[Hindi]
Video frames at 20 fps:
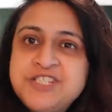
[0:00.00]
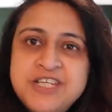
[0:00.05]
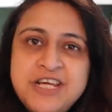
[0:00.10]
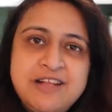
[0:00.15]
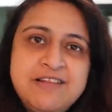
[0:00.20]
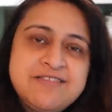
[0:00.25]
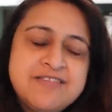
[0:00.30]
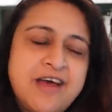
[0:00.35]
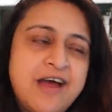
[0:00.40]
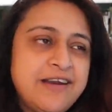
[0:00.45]

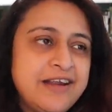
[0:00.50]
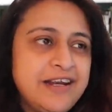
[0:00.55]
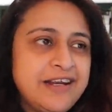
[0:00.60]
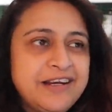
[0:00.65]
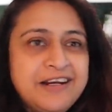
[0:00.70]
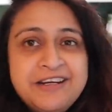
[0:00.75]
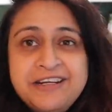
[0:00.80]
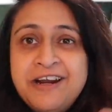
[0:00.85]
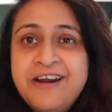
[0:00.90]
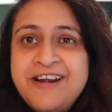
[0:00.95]
चील्स आने
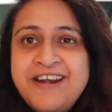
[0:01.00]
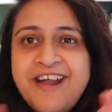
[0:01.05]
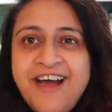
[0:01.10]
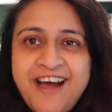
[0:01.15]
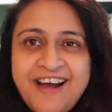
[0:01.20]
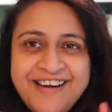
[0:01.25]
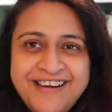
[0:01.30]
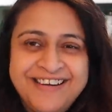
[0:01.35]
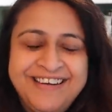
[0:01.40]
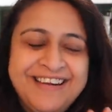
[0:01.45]
लगा
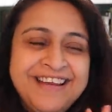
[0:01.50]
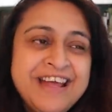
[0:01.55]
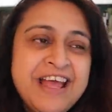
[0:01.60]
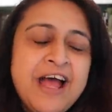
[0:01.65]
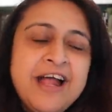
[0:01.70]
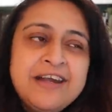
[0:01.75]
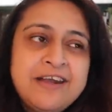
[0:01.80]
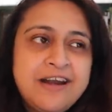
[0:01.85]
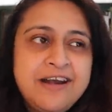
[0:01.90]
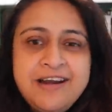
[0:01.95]
ठंडा
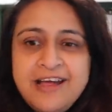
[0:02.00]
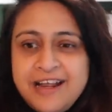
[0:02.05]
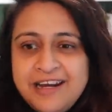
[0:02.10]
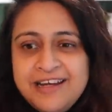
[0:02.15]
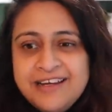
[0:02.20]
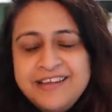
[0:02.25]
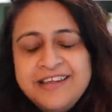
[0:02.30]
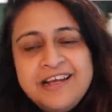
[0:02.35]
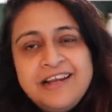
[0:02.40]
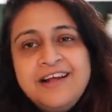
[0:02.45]
ठंडा
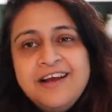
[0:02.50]
लगने